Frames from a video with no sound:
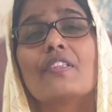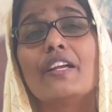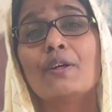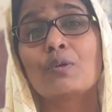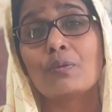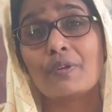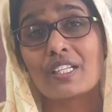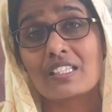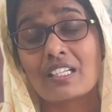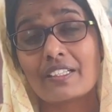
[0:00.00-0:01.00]
దేవుడు
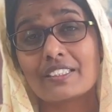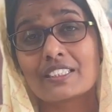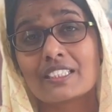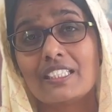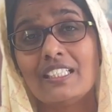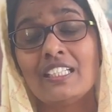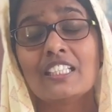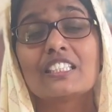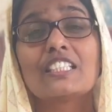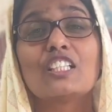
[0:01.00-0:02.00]
విడుదలనిచ్చి
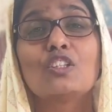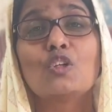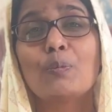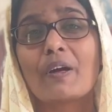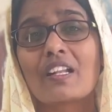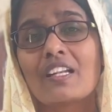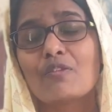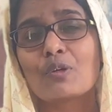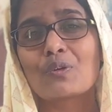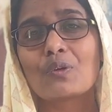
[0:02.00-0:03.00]

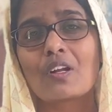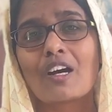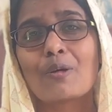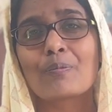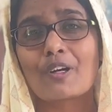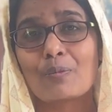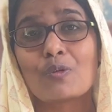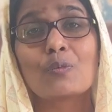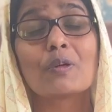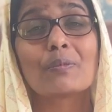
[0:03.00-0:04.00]
సిగ్గుపడనివ్వకుండా
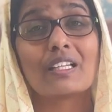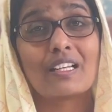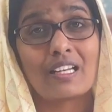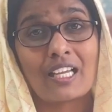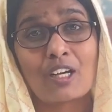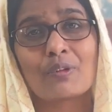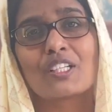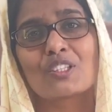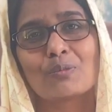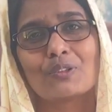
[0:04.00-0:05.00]
ప్రభు మిమ్మల్ని
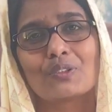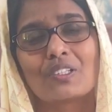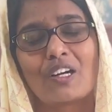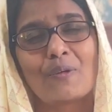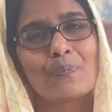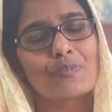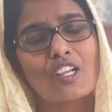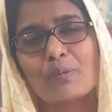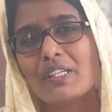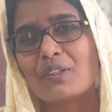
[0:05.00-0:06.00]
లేవనెత్తబోతున్నాడు
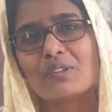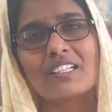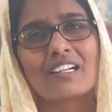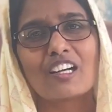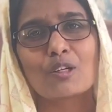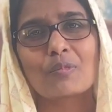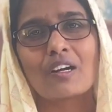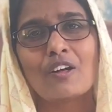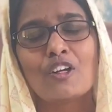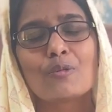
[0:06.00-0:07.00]
కాబట్టి ఉదయ
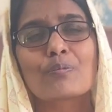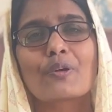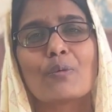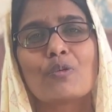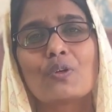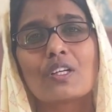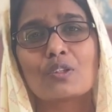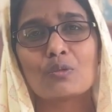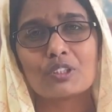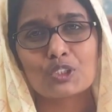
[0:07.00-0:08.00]
కాలమున
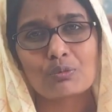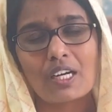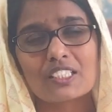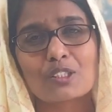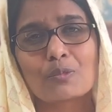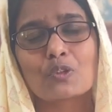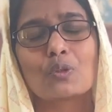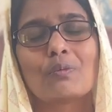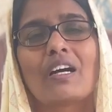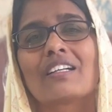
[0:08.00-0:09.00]
ప్రభునందు విశ్వాసముతో
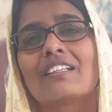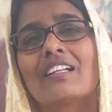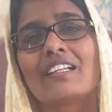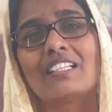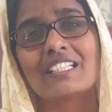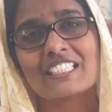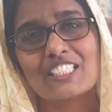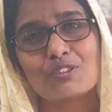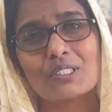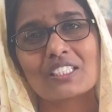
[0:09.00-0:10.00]
ఈ వాగ్దానాన్ని
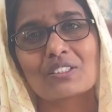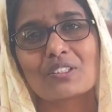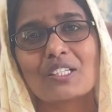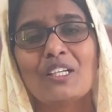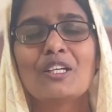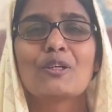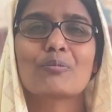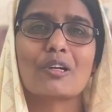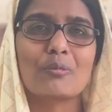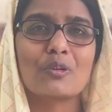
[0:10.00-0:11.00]
రిసీవ్ చేసుకొని
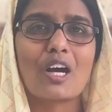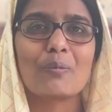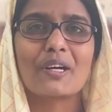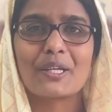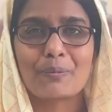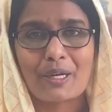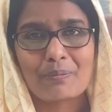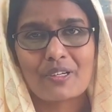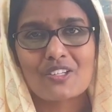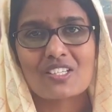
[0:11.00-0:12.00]
ప్రభునామాన్ని
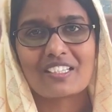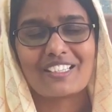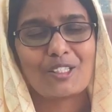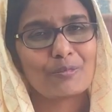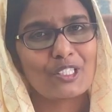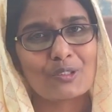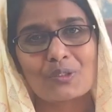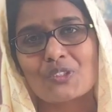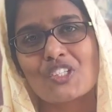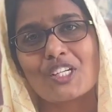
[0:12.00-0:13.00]
మైంపరచండి మీ
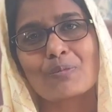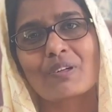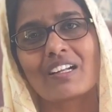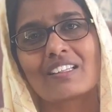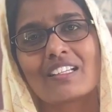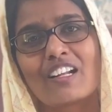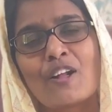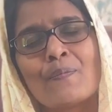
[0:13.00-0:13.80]
కొరకు చిన్న ప్రార్థన